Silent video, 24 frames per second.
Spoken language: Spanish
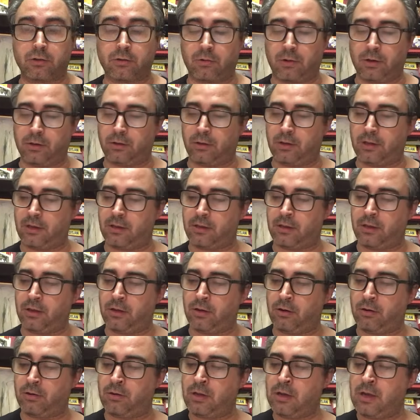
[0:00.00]
cuando
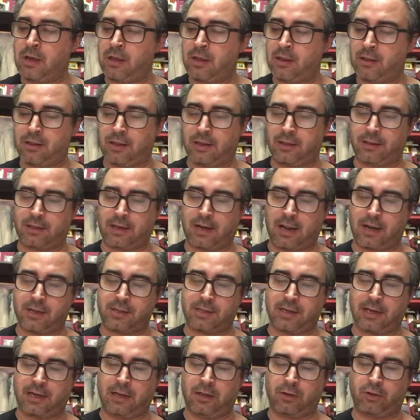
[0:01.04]
decidió
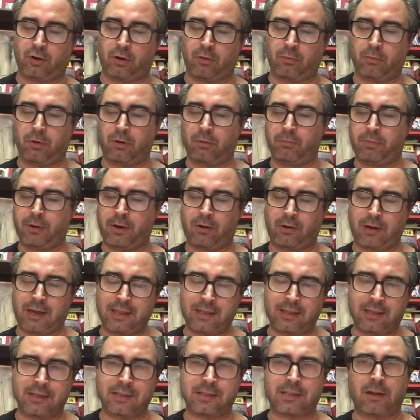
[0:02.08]
centrarse en el trombón, pero
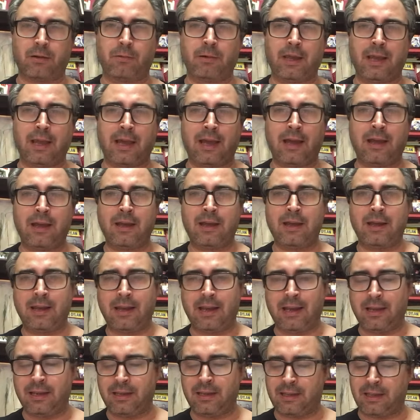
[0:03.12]
antes había
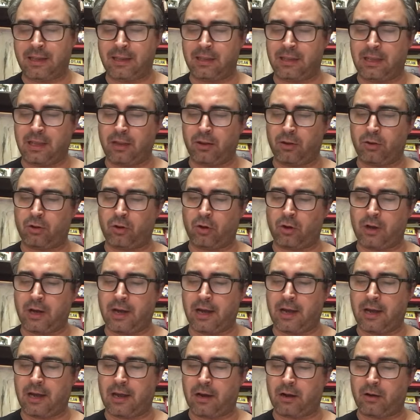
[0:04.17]
intentado
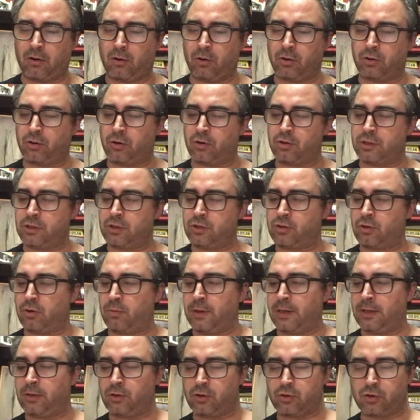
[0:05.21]
tocar otros
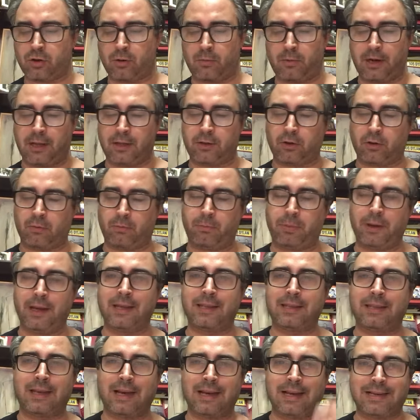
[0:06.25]
instrumentos como la
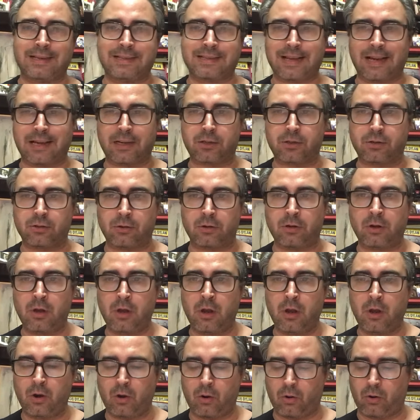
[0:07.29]
trompeta, el saxo
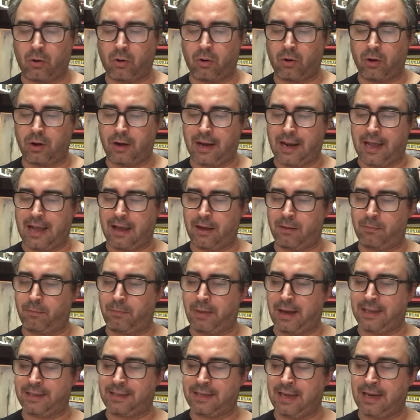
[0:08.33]
o la
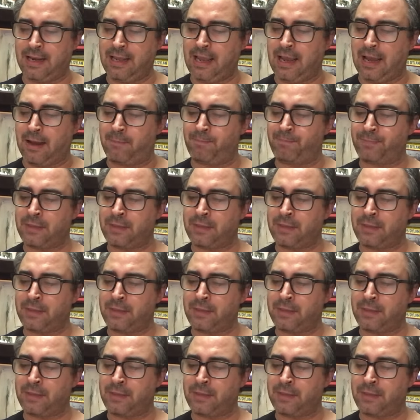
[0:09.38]
batería.